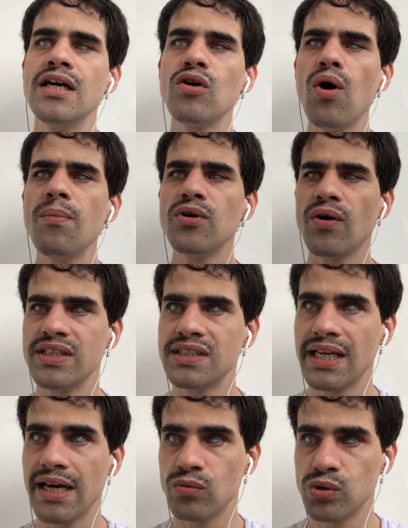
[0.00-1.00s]
Como nós
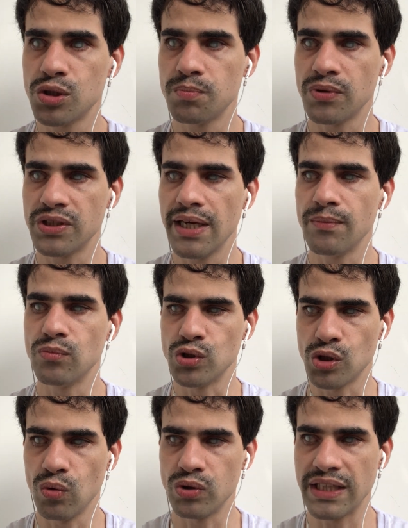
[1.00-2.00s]
cegos
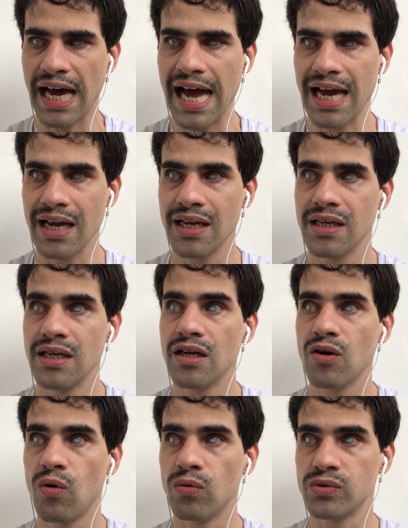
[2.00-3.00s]
podemos lutar
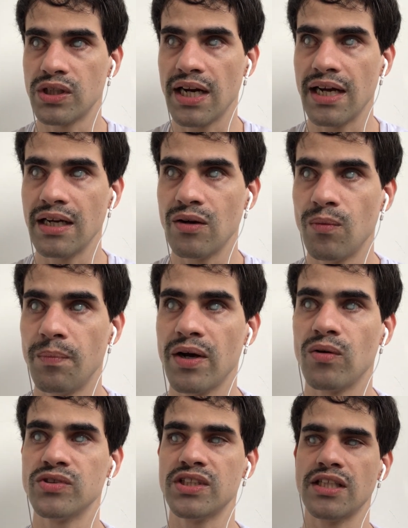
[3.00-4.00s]
contra o
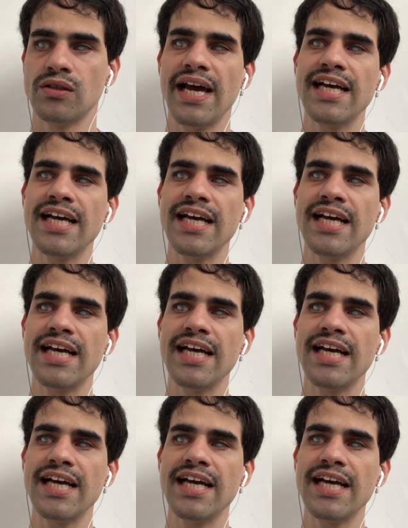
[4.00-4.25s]
preconceito?